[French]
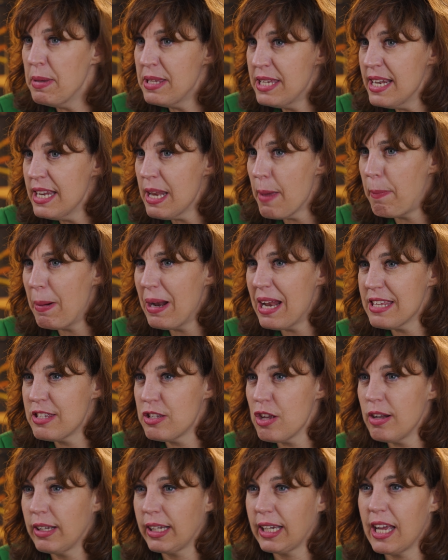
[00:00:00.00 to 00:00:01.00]
Mais il n'est pas la
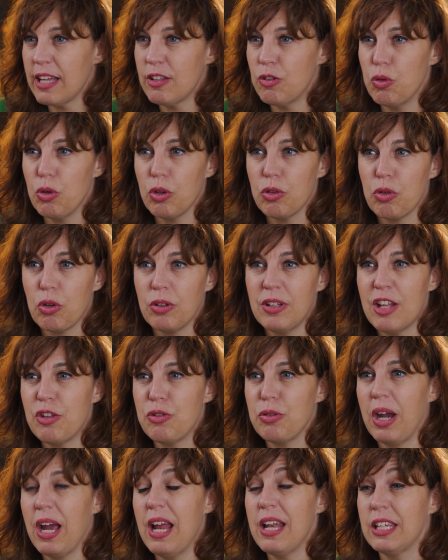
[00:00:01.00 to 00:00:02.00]
seule créature
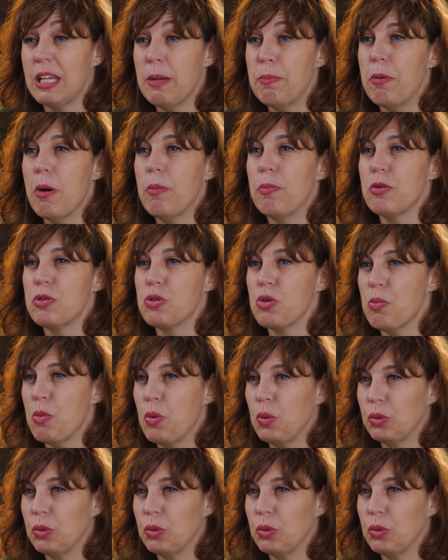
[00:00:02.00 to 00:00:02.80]
surnaturelle qui peuple ce